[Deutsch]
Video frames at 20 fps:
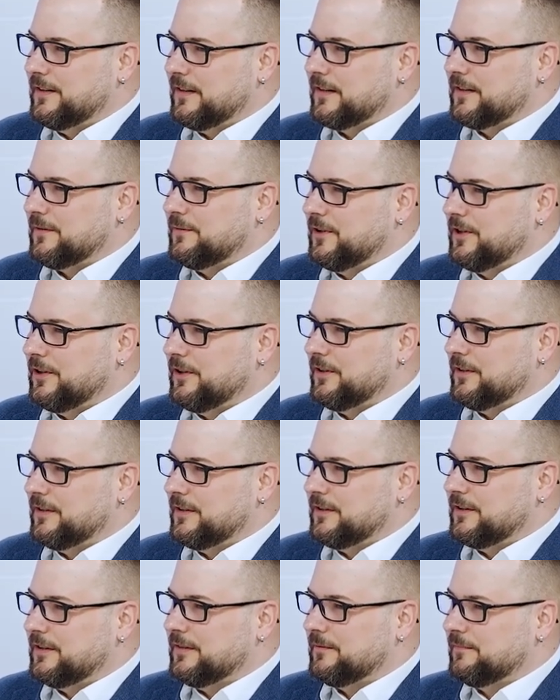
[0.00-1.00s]
dass wir
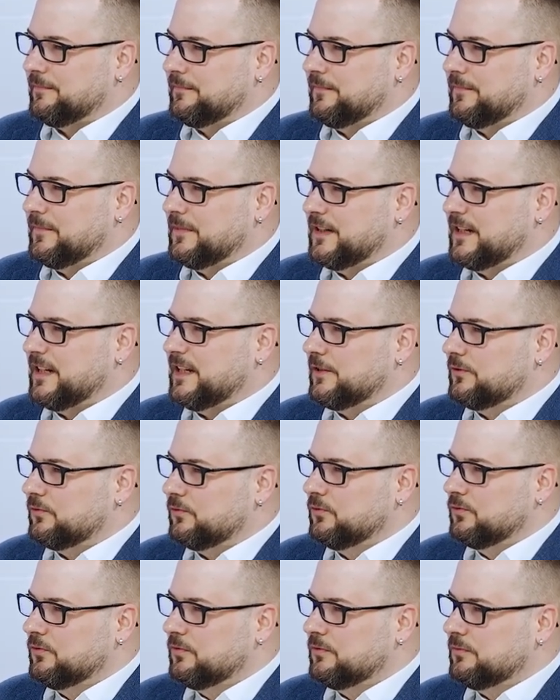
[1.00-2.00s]
äh, die
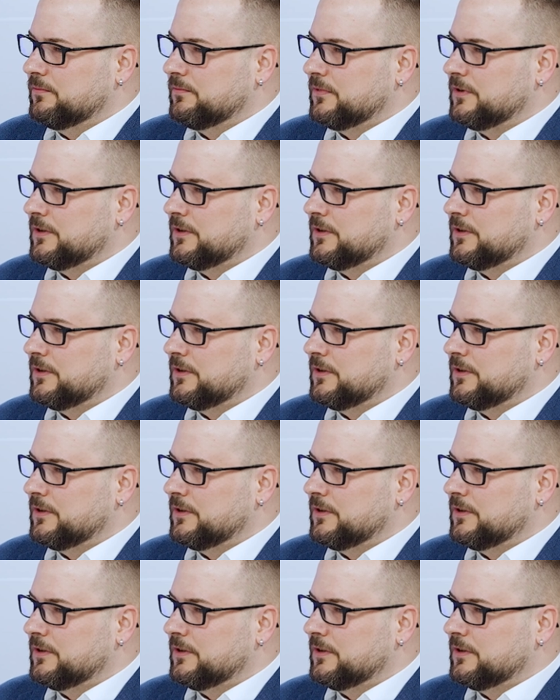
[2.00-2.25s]
EU